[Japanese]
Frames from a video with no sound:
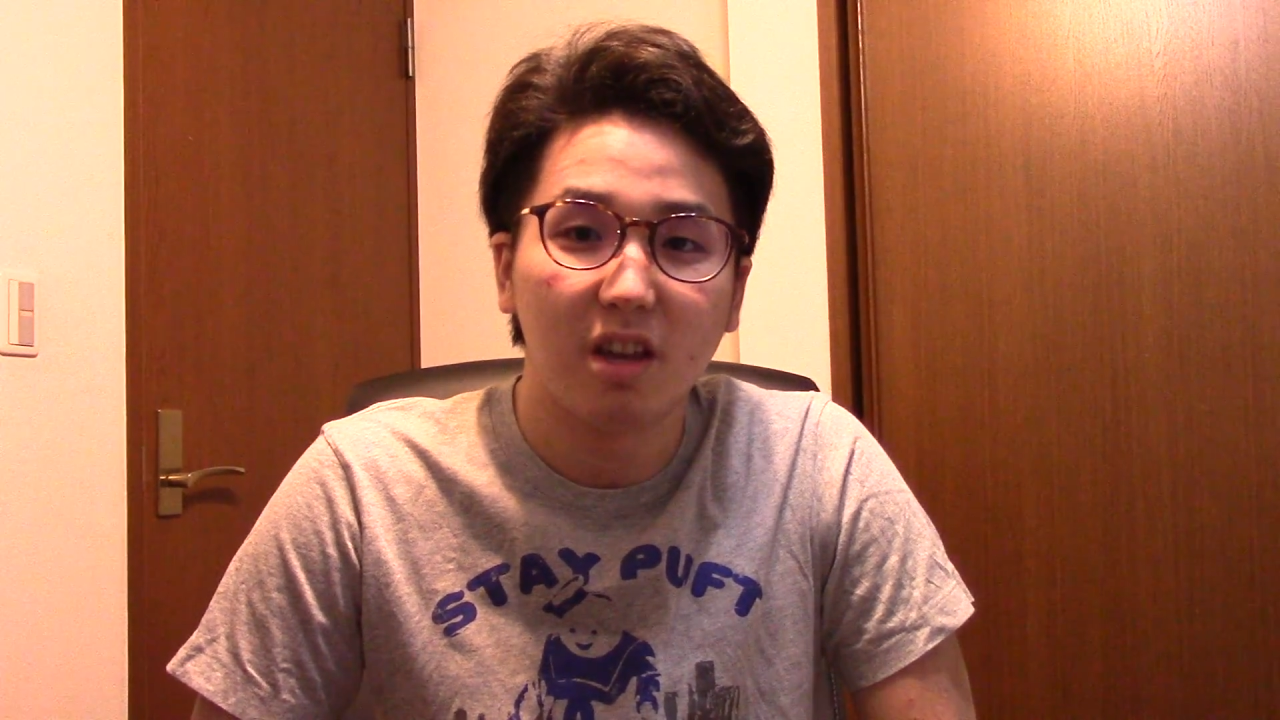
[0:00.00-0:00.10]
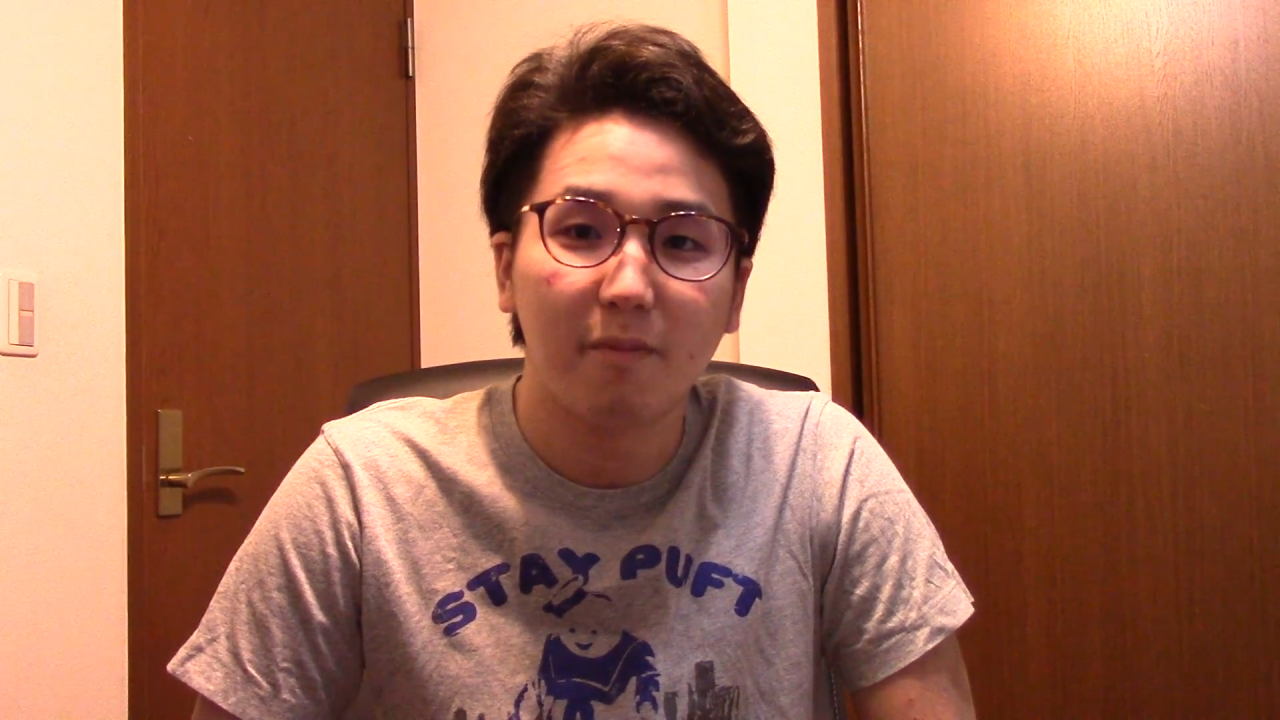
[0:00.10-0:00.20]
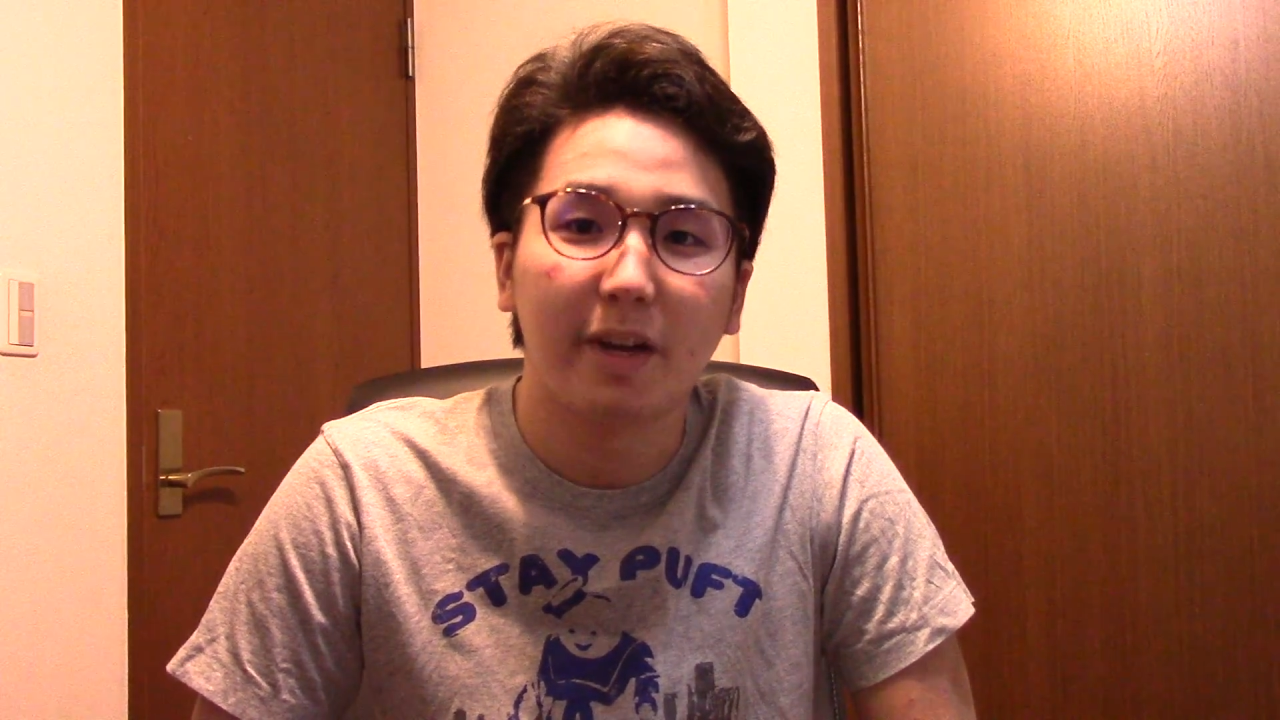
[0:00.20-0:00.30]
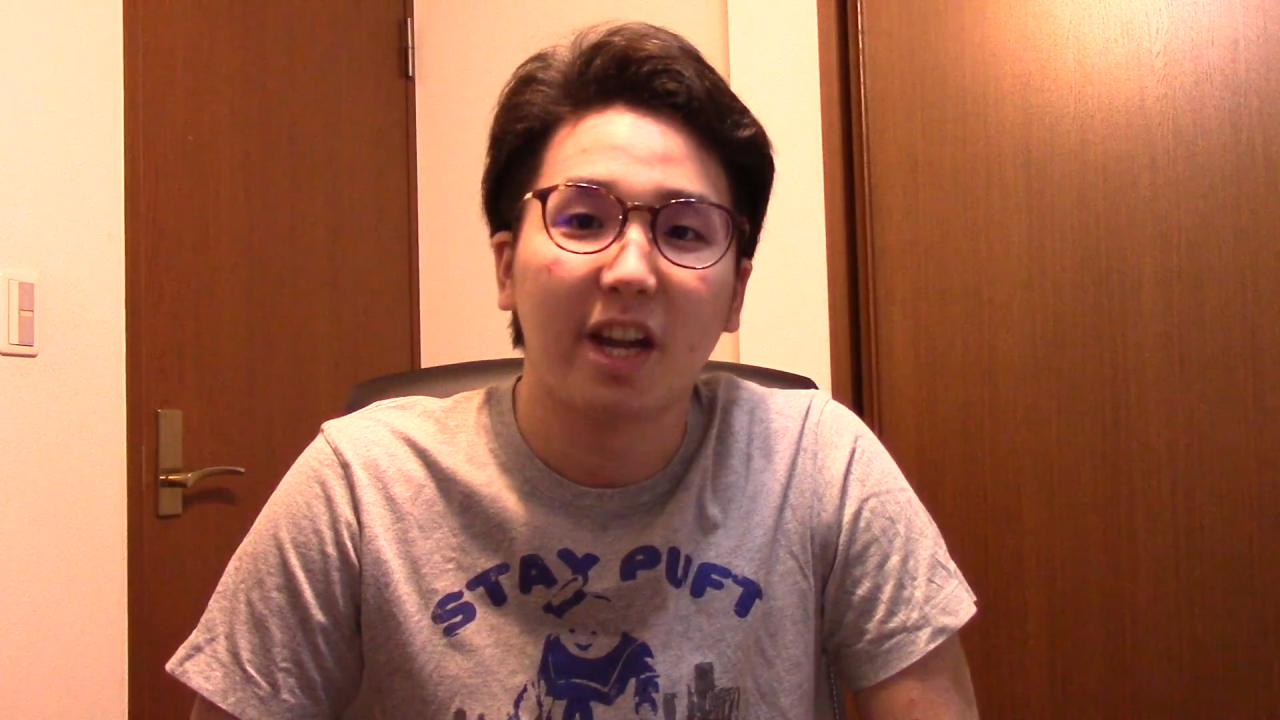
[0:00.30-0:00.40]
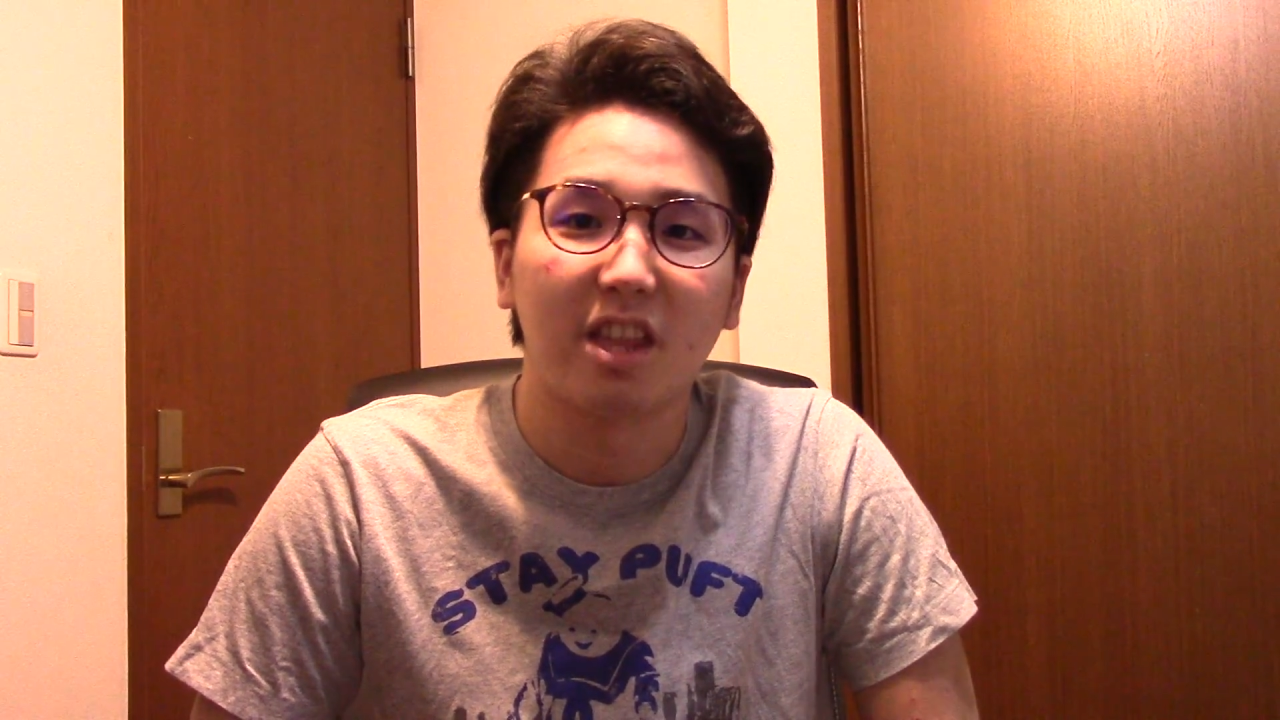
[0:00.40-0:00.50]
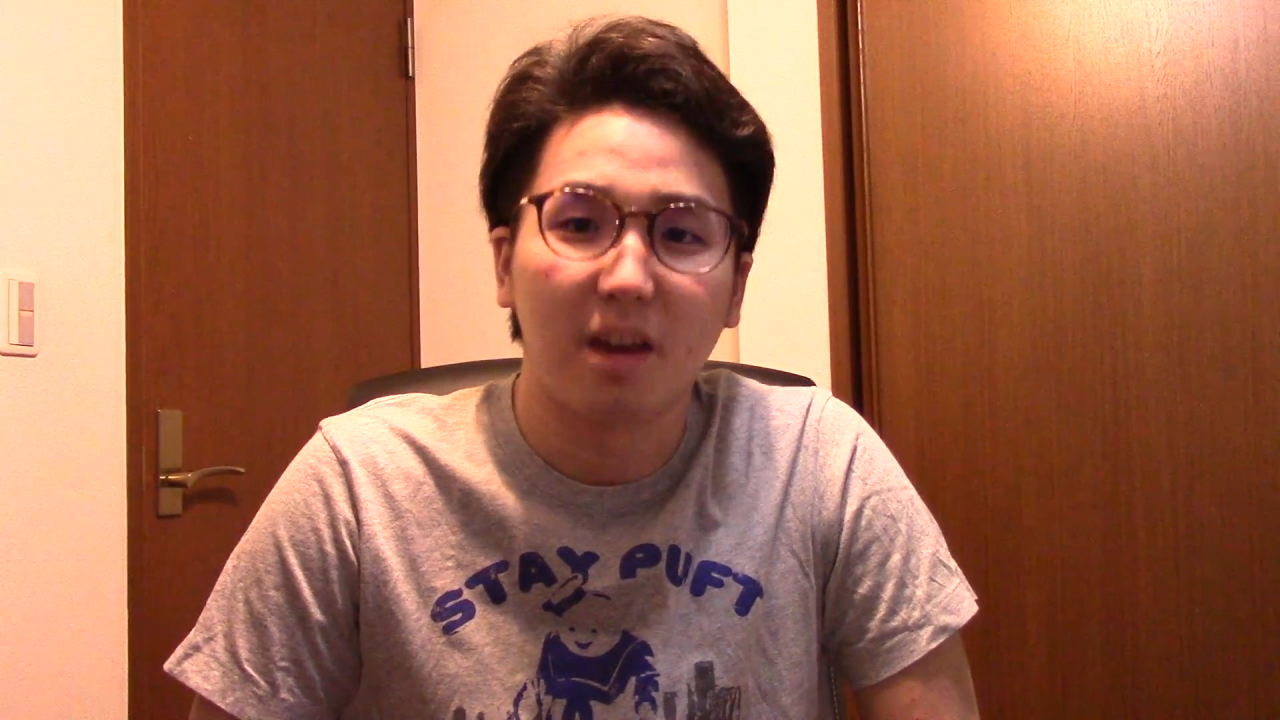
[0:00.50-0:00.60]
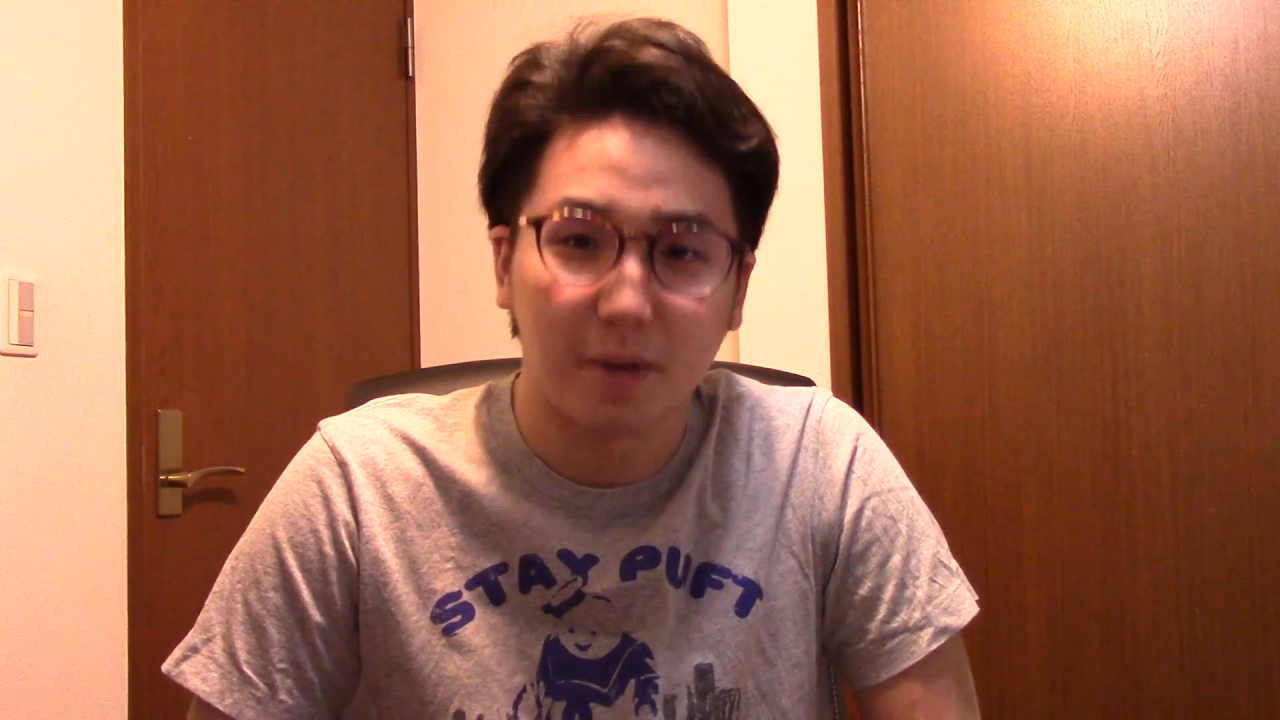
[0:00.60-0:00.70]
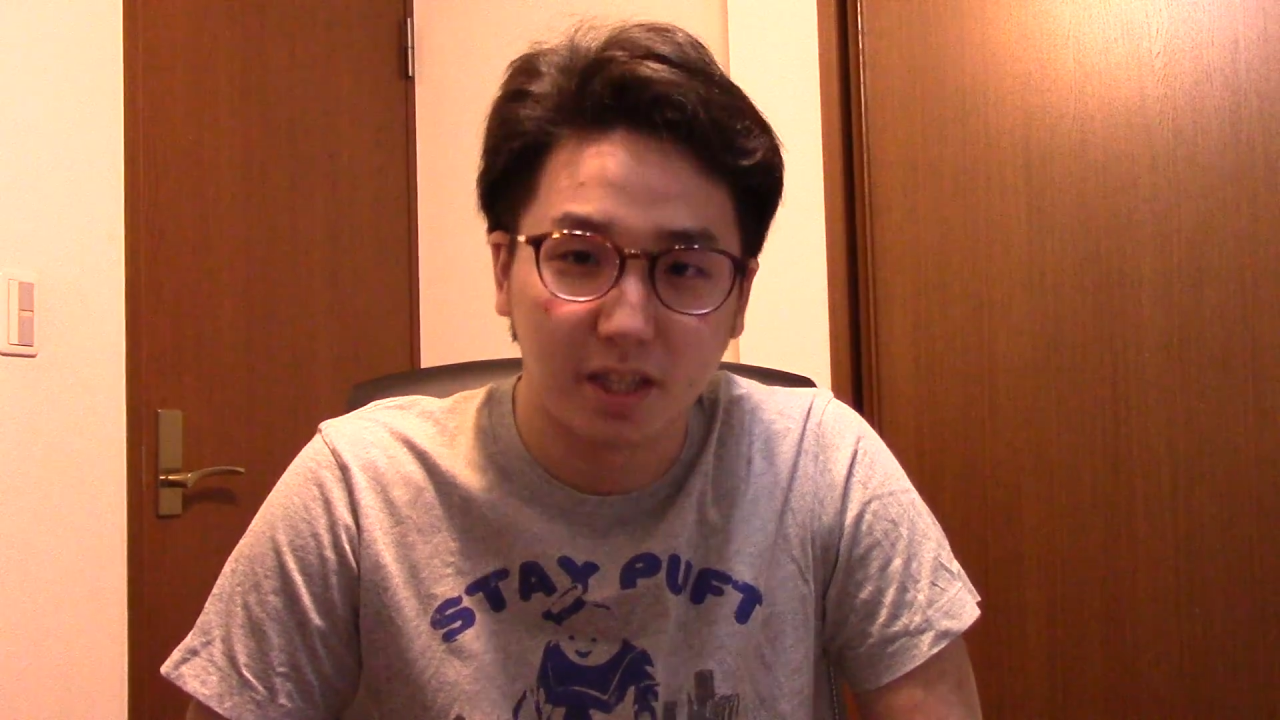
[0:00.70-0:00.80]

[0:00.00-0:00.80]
今やっちゃいま